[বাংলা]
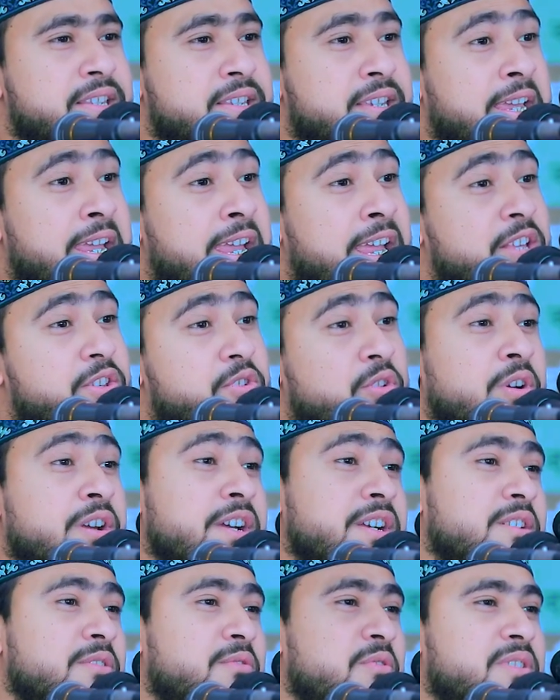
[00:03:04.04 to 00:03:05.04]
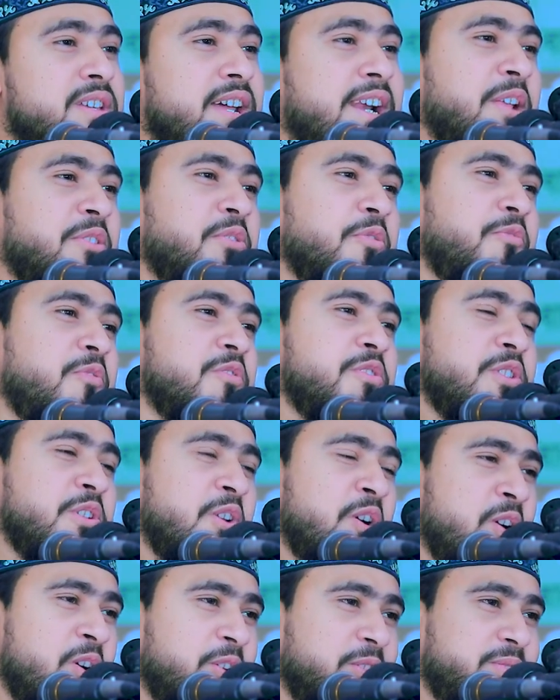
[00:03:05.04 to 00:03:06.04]
যে ছয়টি রোজার এত
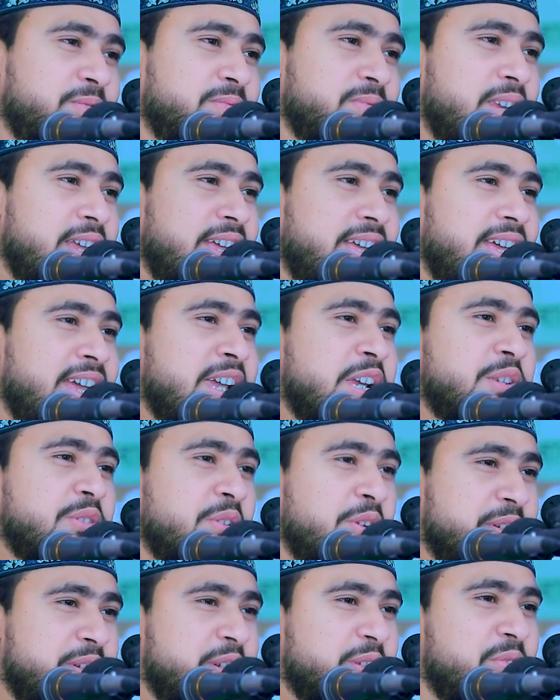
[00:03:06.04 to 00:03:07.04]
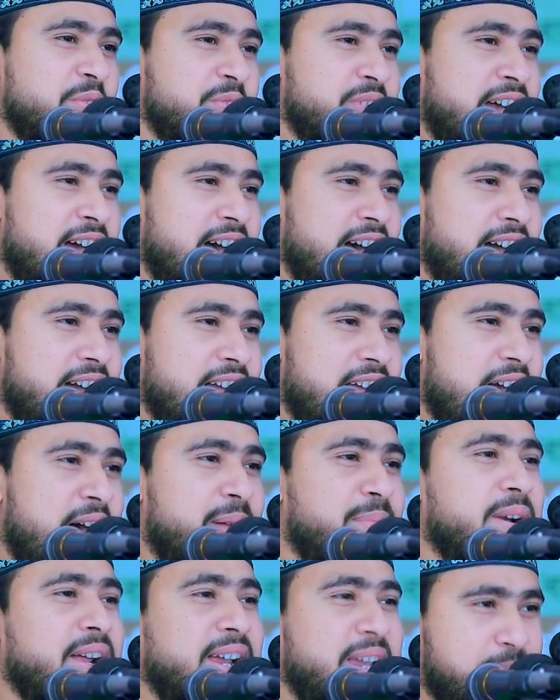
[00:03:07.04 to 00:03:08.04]
ফজিলত এই ছয়টি রোজা
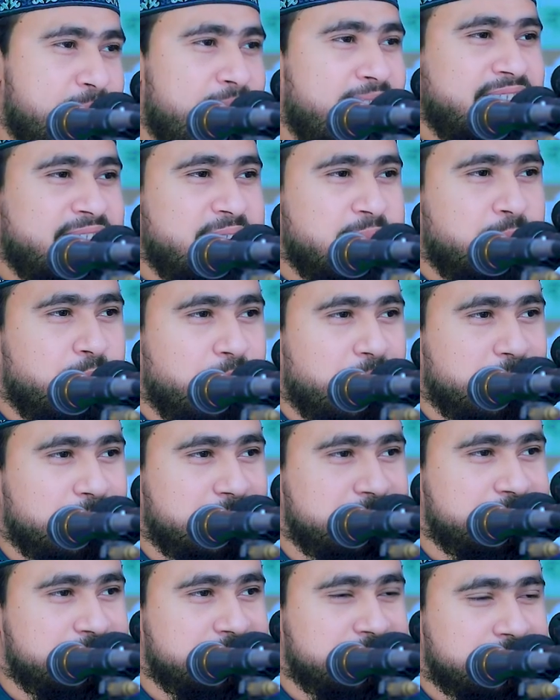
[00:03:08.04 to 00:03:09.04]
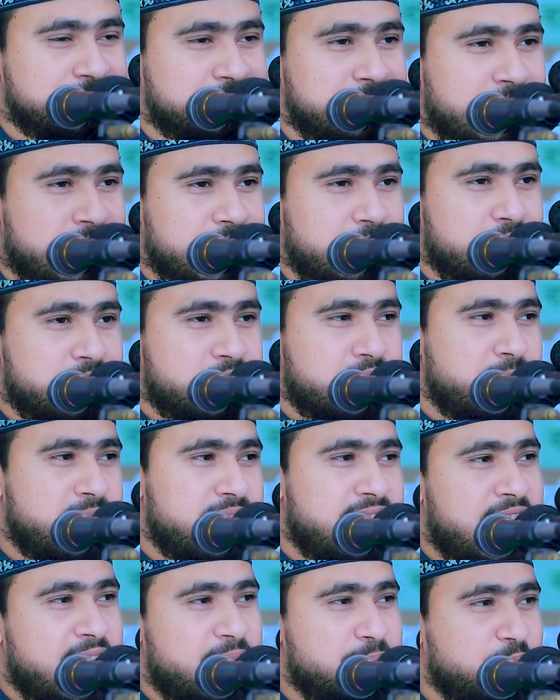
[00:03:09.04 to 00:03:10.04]
আমরা কি বাদ দিব
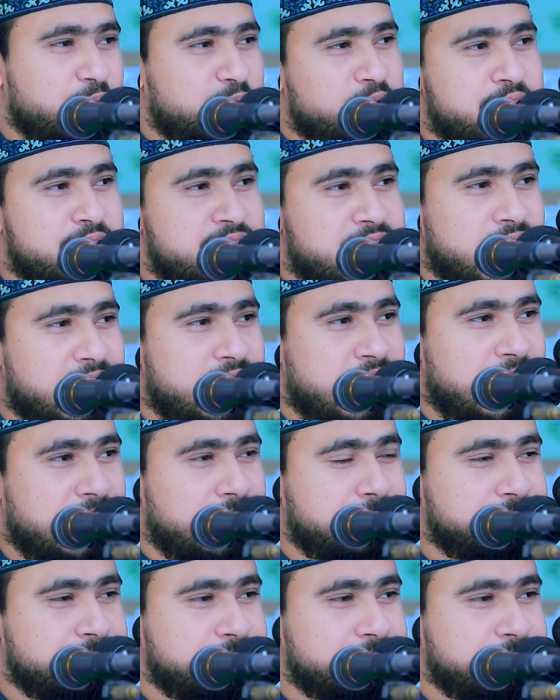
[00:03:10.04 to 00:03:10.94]
সবাই রাখবো তো ইনশাল্লাহ